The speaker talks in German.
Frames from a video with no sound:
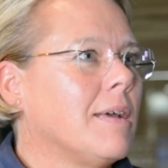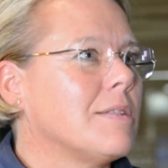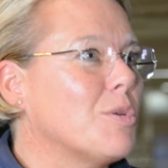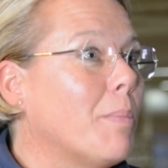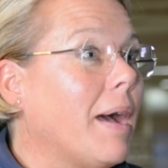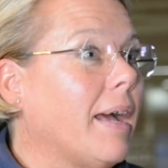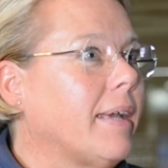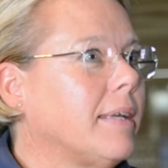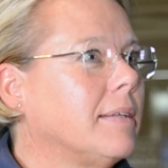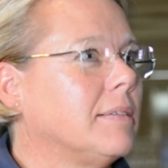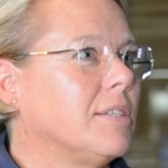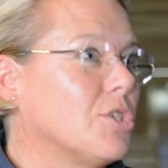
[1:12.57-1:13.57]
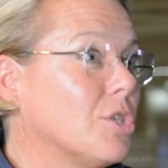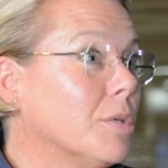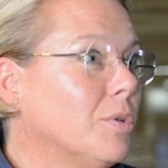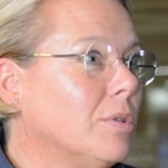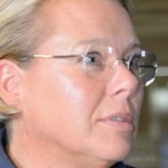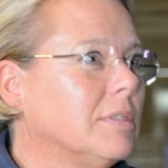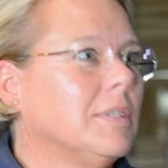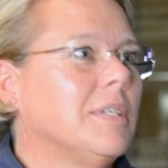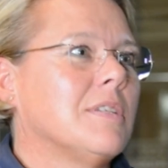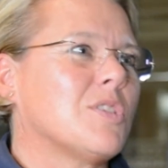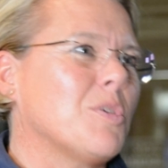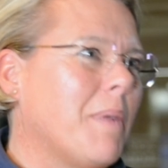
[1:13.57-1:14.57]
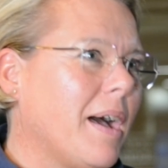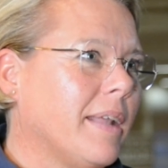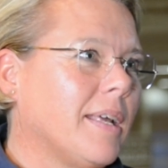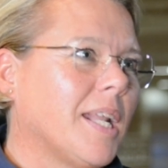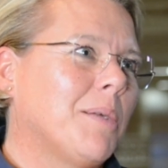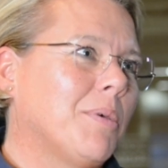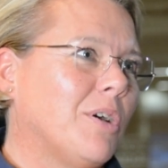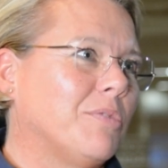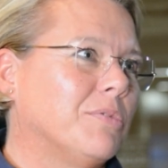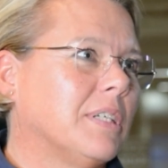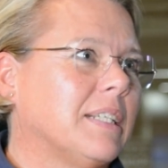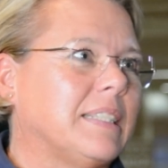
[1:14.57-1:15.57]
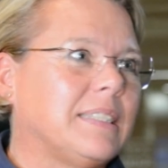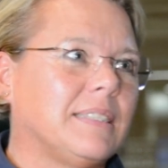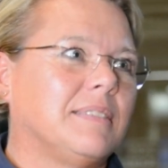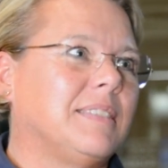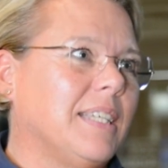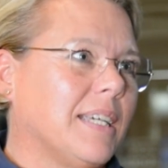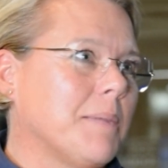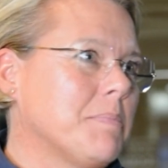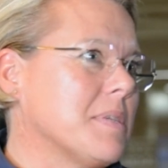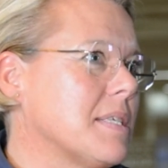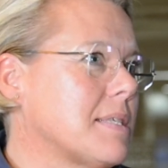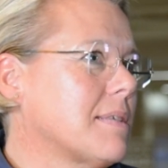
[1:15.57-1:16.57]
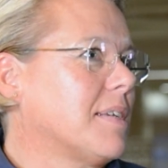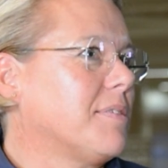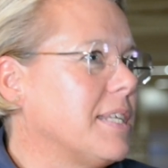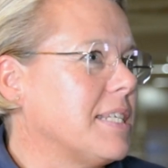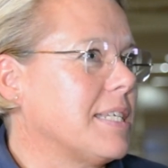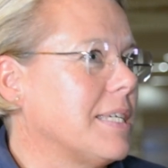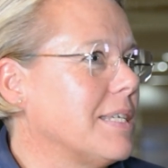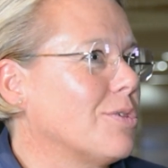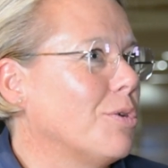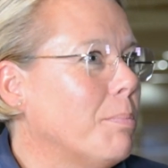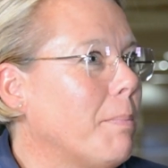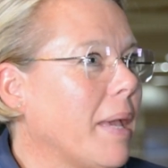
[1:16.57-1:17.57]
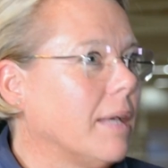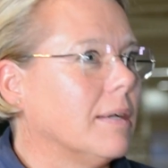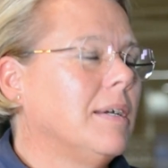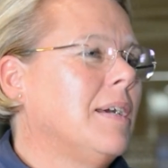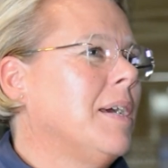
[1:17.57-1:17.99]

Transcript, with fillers: Zum einen die Stimmung, zum anderen aber auch wirklich die Ergebnisqualität und Menge.